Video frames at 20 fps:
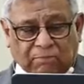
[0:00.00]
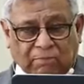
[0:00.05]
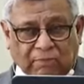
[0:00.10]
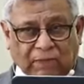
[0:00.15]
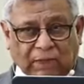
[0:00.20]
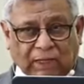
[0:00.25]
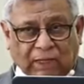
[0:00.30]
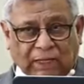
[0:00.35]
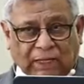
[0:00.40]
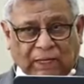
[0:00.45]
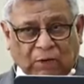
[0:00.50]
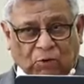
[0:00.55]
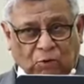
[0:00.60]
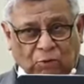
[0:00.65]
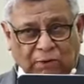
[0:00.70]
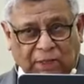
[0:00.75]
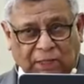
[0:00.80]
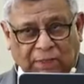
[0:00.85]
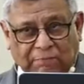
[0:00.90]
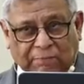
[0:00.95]
la
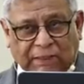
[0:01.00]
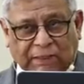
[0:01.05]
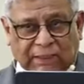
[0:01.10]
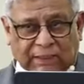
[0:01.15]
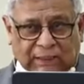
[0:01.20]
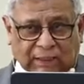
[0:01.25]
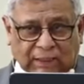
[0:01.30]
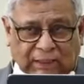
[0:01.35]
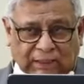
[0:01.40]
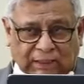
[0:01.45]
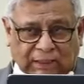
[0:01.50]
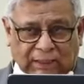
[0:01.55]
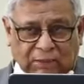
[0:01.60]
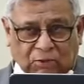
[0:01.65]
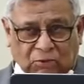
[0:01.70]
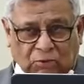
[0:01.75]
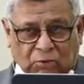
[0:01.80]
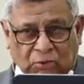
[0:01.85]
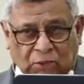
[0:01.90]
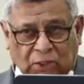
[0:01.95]
obra. Parece
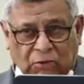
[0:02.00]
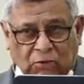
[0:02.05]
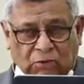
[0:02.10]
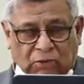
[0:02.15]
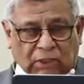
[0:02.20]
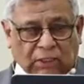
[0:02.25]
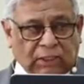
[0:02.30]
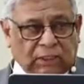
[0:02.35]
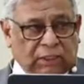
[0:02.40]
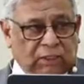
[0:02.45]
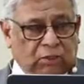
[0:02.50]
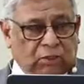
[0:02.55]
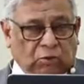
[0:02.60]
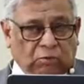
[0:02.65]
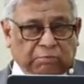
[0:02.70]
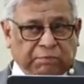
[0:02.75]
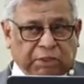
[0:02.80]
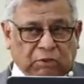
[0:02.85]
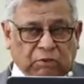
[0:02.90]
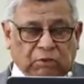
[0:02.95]
esto una contradicción,
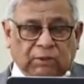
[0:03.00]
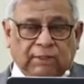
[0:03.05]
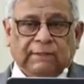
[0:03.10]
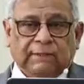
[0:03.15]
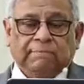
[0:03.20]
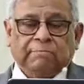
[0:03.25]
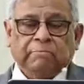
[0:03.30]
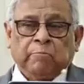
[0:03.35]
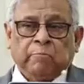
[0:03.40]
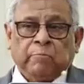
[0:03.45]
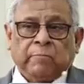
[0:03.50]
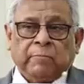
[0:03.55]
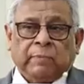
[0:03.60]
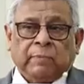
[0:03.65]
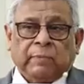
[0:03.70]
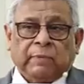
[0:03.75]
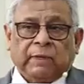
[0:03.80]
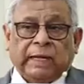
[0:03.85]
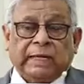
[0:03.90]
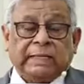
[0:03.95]
pero
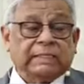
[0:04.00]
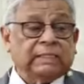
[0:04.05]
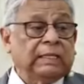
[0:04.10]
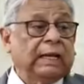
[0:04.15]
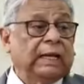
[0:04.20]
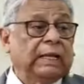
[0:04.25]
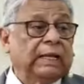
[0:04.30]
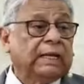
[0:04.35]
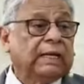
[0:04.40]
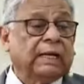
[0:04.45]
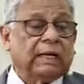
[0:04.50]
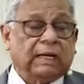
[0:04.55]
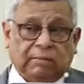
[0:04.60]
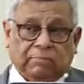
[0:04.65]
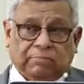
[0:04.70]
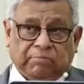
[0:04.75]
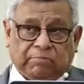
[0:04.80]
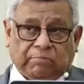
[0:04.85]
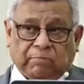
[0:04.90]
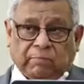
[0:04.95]
así la deja
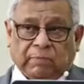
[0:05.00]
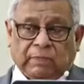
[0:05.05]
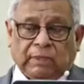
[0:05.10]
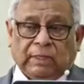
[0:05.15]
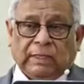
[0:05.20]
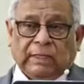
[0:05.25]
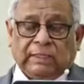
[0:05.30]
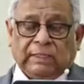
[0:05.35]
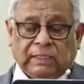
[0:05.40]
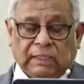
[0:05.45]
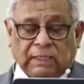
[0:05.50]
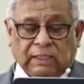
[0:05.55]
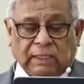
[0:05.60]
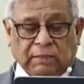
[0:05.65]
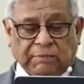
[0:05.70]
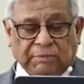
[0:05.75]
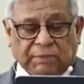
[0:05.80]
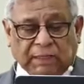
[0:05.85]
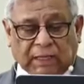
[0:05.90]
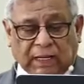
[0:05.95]
sin
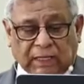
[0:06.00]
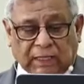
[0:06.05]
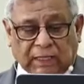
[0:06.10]
terminar